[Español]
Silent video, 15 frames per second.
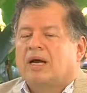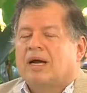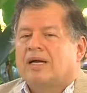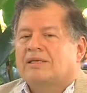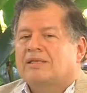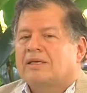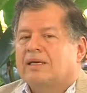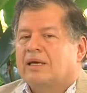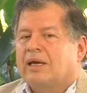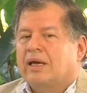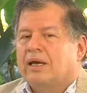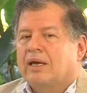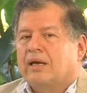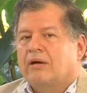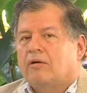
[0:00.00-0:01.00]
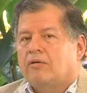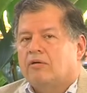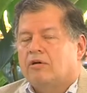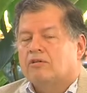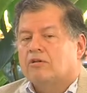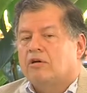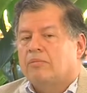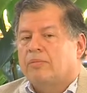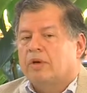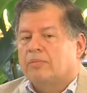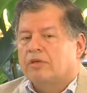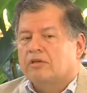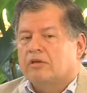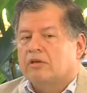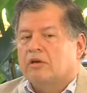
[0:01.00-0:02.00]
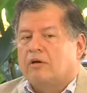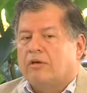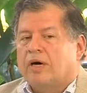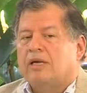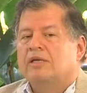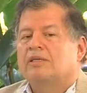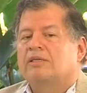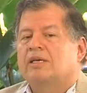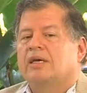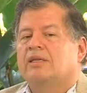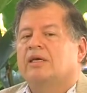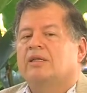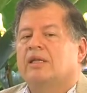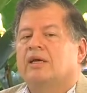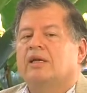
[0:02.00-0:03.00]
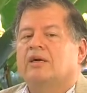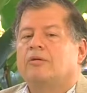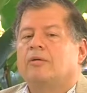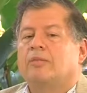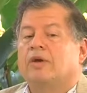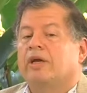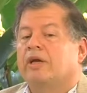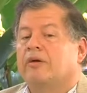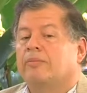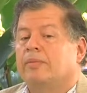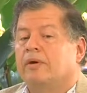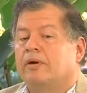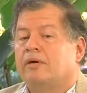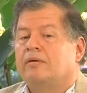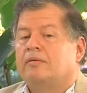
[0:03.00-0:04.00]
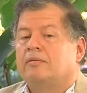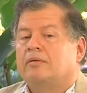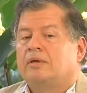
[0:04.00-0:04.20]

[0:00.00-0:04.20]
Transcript: casi que unos compromisos globales que atender, como por ejemplo,